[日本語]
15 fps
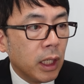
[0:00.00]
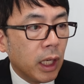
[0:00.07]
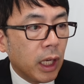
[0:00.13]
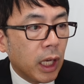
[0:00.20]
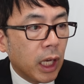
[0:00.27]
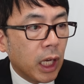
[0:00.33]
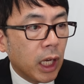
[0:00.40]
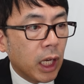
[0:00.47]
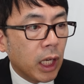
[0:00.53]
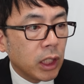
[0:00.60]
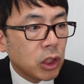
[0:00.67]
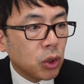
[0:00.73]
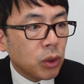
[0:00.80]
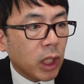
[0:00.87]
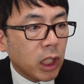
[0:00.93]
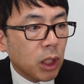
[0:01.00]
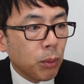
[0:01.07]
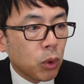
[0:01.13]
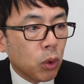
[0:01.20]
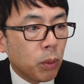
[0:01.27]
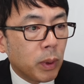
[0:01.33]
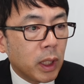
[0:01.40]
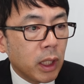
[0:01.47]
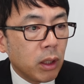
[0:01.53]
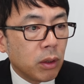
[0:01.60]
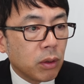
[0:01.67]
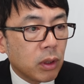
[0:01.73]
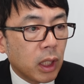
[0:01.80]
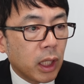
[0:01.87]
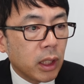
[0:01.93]
えー、中大規模と思われる
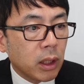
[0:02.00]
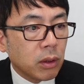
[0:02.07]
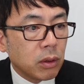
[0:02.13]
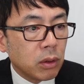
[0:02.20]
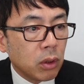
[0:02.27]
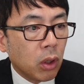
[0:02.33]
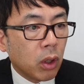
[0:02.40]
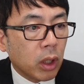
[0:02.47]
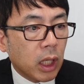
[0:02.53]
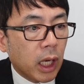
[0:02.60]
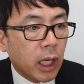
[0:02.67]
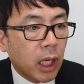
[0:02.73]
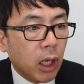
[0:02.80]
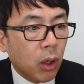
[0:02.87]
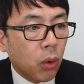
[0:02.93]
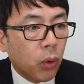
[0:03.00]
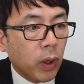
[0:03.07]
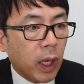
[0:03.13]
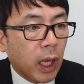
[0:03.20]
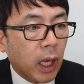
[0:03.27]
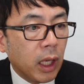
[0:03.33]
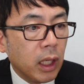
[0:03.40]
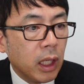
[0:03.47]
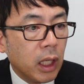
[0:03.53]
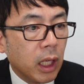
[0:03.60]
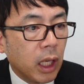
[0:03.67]
ウクライナ軍の海兵歩兵、